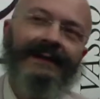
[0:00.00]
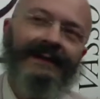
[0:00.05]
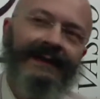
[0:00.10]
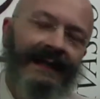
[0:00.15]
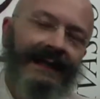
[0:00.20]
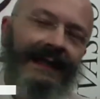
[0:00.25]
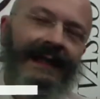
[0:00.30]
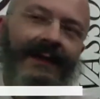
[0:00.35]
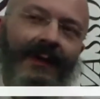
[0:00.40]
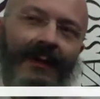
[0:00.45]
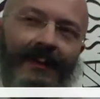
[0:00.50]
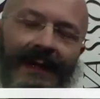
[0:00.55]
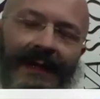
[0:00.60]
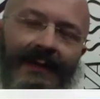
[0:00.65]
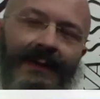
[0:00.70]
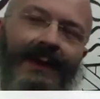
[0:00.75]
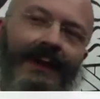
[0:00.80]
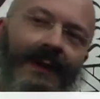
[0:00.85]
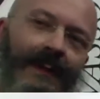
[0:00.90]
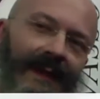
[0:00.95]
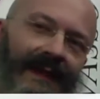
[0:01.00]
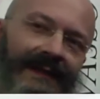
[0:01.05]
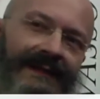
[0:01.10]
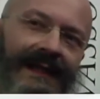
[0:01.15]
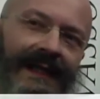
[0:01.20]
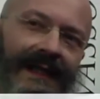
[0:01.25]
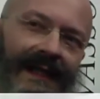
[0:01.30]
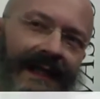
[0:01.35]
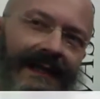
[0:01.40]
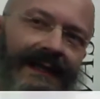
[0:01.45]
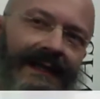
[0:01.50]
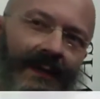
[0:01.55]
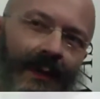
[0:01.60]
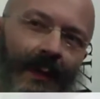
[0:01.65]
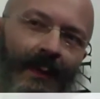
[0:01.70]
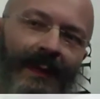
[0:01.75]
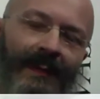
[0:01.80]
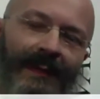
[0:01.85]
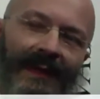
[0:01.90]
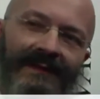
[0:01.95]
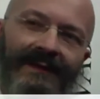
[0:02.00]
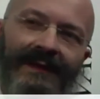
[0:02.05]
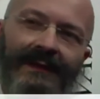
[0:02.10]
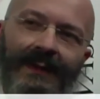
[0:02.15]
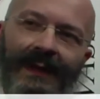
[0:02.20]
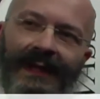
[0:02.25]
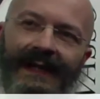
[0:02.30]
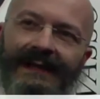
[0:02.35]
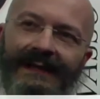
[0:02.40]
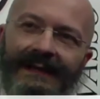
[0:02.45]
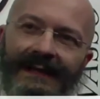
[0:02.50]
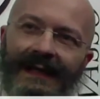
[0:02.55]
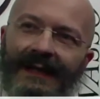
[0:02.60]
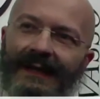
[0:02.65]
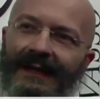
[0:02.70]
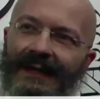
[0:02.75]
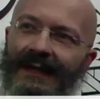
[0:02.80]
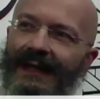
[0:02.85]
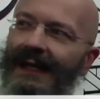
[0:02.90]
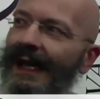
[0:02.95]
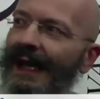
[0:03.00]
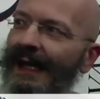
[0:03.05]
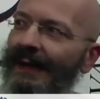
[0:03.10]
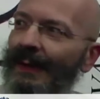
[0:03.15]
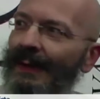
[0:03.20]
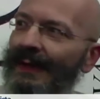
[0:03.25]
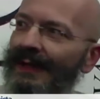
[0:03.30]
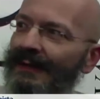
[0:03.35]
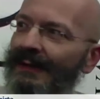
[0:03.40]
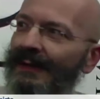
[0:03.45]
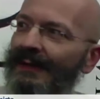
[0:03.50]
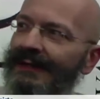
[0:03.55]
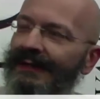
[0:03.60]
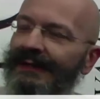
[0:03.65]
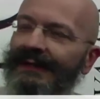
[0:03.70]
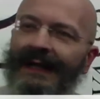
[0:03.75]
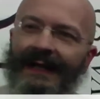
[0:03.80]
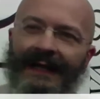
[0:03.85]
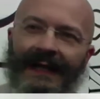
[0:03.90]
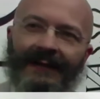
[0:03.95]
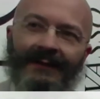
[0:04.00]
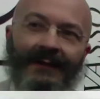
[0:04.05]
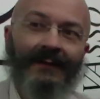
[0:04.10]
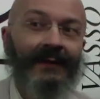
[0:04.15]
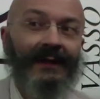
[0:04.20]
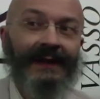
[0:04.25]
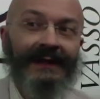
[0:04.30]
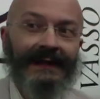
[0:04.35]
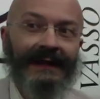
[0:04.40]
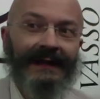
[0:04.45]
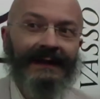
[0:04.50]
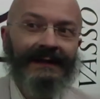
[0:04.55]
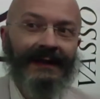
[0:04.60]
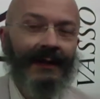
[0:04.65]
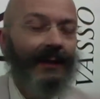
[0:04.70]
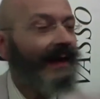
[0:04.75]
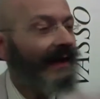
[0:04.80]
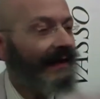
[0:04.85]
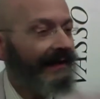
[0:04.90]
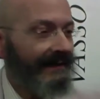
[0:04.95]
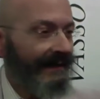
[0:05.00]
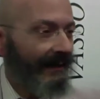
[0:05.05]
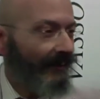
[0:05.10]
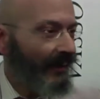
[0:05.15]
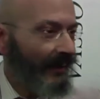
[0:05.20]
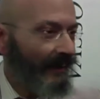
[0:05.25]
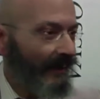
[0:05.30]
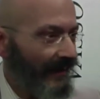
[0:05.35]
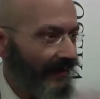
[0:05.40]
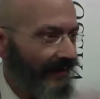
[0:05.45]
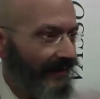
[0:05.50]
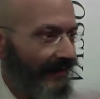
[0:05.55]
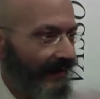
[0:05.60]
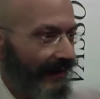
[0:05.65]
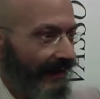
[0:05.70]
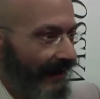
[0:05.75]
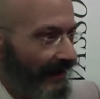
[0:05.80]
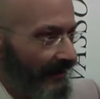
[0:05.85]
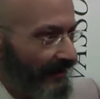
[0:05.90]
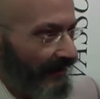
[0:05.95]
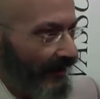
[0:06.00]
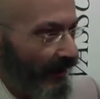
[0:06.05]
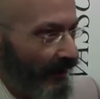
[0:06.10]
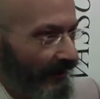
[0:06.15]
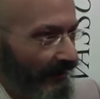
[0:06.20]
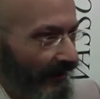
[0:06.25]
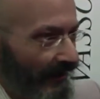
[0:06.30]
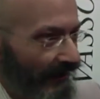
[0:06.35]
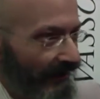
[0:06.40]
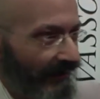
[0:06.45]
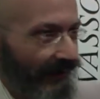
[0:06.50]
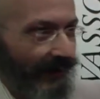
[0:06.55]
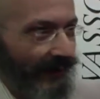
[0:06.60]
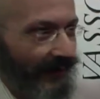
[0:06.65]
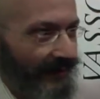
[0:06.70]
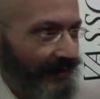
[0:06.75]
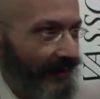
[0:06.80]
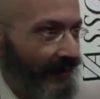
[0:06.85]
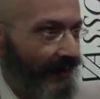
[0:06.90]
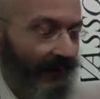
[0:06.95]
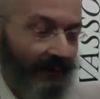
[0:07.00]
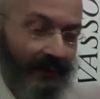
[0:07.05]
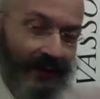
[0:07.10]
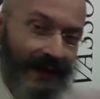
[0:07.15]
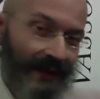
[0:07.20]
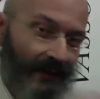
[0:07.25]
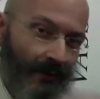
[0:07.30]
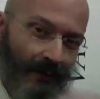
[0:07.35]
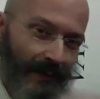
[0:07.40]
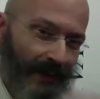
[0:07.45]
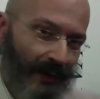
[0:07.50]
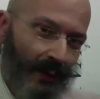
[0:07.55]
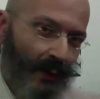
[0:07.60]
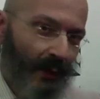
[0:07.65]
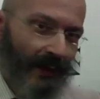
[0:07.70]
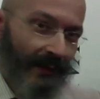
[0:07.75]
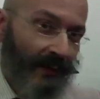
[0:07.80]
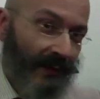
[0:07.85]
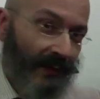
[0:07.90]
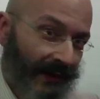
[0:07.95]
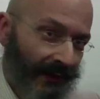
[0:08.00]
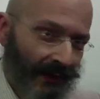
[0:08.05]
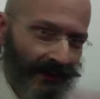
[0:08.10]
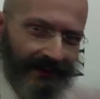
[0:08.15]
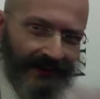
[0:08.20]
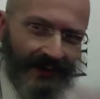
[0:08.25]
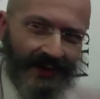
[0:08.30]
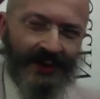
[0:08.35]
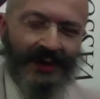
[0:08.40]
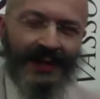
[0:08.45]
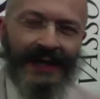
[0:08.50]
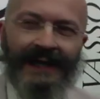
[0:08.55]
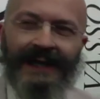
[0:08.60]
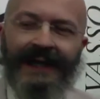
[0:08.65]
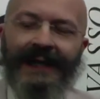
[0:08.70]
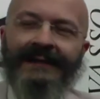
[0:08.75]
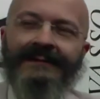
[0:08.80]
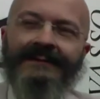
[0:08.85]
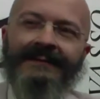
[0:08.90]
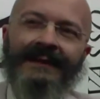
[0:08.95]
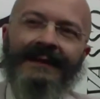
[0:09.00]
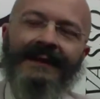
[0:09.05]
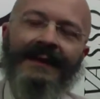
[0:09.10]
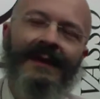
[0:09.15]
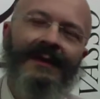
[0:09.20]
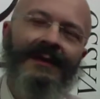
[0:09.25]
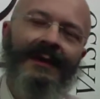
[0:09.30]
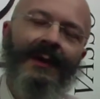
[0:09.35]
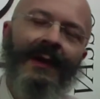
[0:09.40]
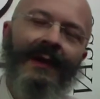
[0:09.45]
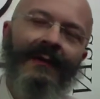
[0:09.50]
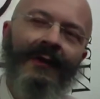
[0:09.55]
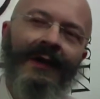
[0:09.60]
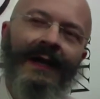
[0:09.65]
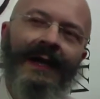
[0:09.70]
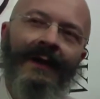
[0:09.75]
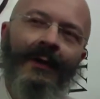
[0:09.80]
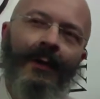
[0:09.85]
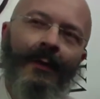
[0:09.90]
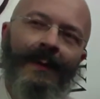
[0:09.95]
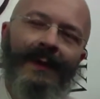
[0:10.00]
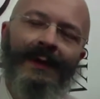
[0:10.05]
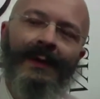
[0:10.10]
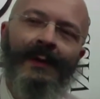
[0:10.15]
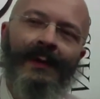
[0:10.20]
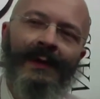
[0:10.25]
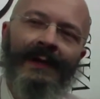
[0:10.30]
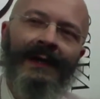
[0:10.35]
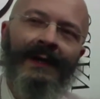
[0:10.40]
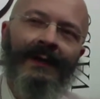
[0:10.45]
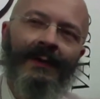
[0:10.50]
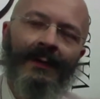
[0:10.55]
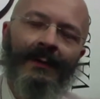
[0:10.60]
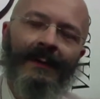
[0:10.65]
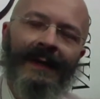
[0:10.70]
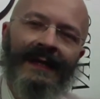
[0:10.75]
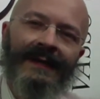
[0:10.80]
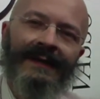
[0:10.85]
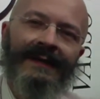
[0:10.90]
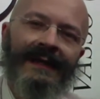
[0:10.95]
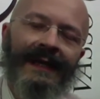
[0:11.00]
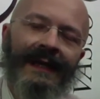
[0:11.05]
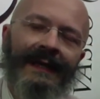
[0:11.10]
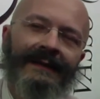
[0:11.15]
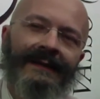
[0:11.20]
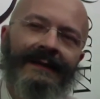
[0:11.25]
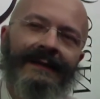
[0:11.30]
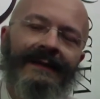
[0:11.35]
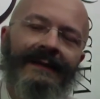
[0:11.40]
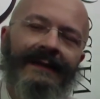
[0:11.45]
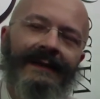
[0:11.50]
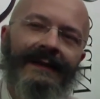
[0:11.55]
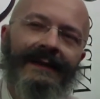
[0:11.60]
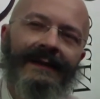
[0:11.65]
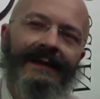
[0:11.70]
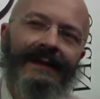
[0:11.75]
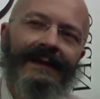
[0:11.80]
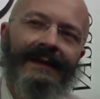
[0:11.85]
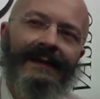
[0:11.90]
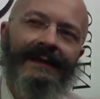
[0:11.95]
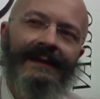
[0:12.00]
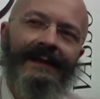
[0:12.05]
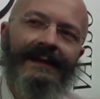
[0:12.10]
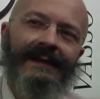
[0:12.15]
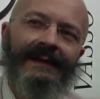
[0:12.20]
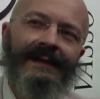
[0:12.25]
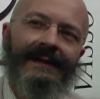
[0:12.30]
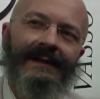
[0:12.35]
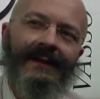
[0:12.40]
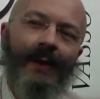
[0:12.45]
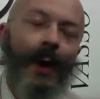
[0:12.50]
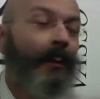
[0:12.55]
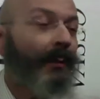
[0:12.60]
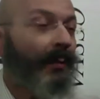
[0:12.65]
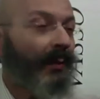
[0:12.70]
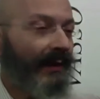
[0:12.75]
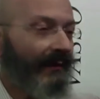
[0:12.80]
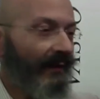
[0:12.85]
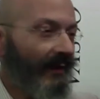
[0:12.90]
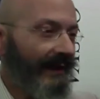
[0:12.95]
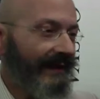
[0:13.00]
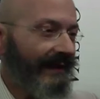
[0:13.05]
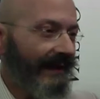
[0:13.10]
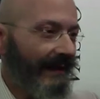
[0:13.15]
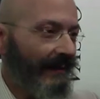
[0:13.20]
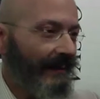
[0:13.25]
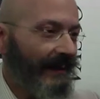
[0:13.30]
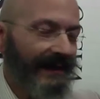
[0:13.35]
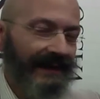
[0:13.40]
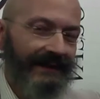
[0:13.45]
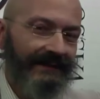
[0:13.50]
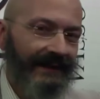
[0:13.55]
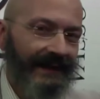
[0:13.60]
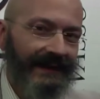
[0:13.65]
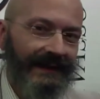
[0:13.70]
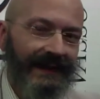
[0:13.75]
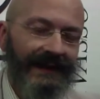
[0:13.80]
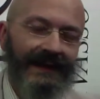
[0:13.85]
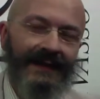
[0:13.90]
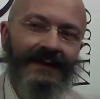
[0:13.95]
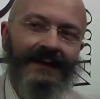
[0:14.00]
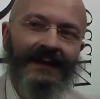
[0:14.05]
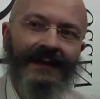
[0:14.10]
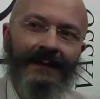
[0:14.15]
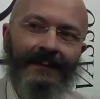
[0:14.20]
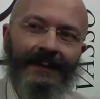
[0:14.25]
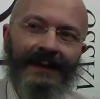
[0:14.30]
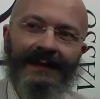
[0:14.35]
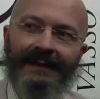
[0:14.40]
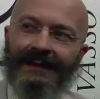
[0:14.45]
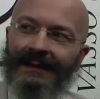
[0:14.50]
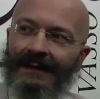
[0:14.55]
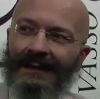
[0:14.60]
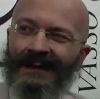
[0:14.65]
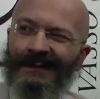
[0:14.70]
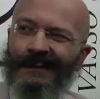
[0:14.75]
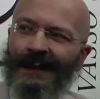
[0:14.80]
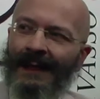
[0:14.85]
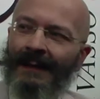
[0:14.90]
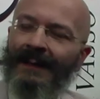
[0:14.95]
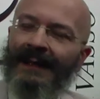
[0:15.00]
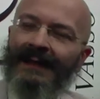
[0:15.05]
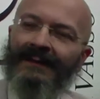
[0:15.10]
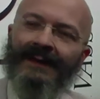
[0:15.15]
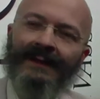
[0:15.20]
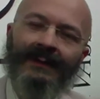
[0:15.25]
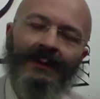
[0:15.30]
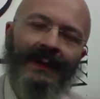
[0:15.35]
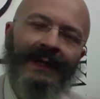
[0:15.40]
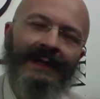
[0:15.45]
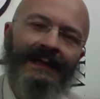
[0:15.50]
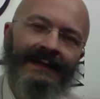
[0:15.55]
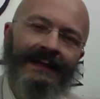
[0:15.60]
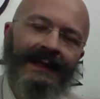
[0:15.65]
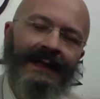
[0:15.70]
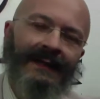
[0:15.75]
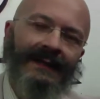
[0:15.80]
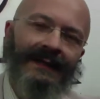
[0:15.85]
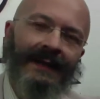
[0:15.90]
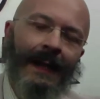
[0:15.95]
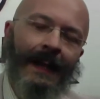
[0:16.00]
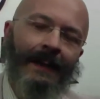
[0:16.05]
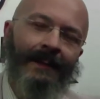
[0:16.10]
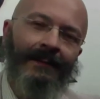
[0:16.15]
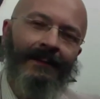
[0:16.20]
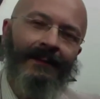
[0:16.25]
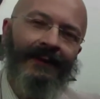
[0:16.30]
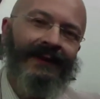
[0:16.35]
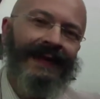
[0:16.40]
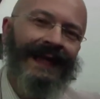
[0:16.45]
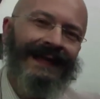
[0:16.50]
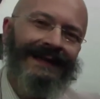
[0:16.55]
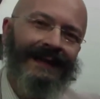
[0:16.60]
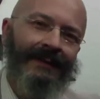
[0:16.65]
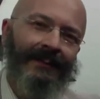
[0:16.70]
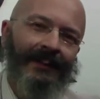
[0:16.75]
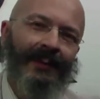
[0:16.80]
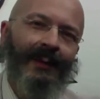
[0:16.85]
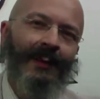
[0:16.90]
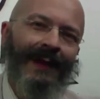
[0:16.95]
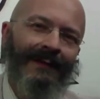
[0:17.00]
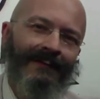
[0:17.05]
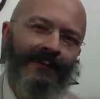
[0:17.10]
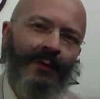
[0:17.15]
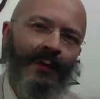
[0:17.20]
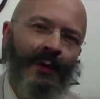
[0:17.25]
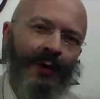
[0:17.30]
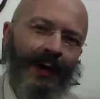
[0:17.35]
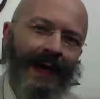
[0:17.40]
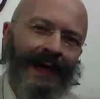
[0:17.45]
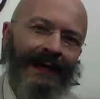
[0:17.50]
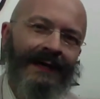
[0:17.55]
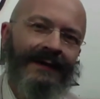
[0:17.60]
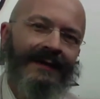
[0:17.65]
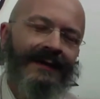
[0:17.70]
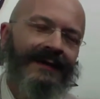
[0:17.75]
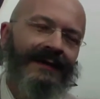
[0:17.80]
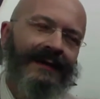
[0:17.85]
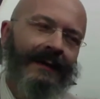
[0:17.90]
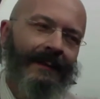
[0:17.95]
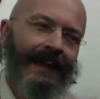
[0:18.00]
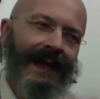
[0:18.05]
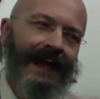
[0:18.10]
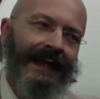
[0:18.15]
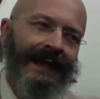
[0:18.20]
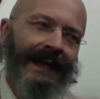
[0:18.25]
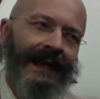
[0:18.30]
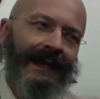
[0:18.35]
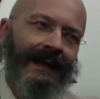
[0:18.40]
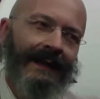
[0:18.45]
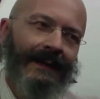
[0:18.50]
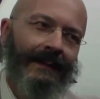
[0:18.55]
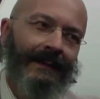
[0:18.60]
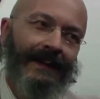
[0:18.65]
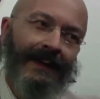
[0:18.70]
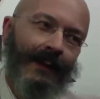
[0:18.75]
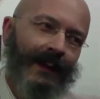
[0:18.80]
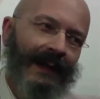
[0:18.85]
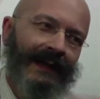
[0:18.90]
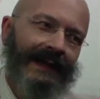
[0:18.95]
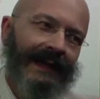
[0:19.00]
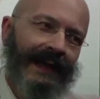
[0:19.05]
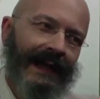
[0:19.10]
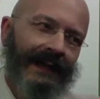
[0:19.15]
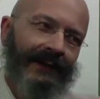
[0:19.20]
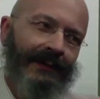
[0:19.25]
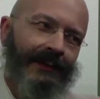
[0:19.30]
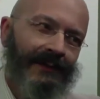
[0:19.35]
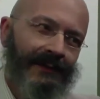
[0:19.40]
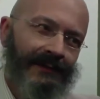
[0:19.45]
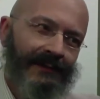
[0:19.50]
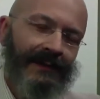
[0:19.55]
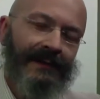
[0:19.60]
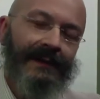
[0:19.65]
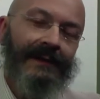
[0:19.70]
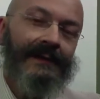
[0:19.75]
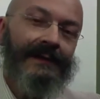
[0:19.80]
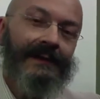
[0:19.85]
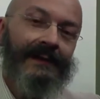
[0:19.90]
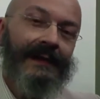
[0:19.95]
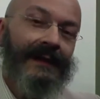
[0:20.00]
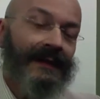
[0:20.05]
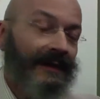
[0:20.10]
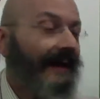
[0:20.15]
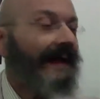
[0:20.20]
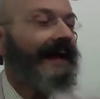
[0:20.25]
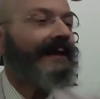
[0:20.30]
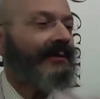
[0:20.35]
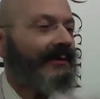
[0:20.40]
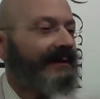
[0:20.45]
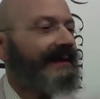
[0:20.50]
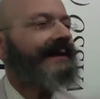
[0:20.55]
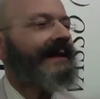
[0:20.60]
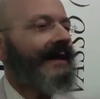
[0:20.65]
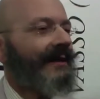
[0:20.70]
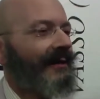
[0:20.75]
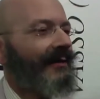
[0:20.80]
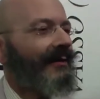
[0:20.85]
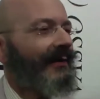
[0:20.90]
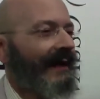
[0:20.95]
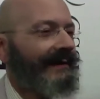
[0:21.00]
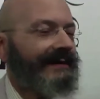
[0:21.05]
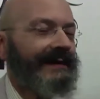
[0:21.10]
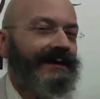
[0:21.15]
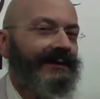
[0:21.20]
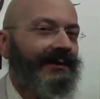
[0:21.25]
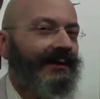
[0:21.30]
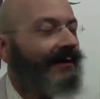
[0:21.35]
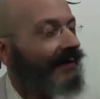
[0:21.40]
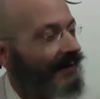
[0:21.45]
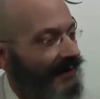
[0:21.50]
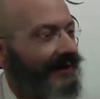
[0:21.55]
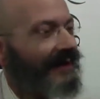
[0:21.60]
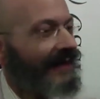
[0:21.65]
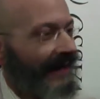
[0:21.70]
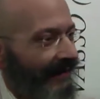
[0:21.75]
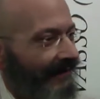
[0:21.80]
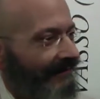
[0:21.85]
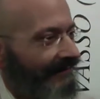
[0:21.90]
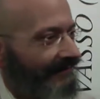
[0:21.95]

negli anni 2002-2003 grandi gruppi manifatturieri tedeschi hanno chiesto al sindacato volete che delocalizziamo nei paesi dell'est qui vicino che sanno lavorare come noi, non in Cina, sanno lavorare come noi le loro maestranze. Oppure volete che per difendere gli insediamenti della manifattura tedesca ci date più lavoro alla stessa paga per qualche anno? Il sindacato tedesco ha detto sì,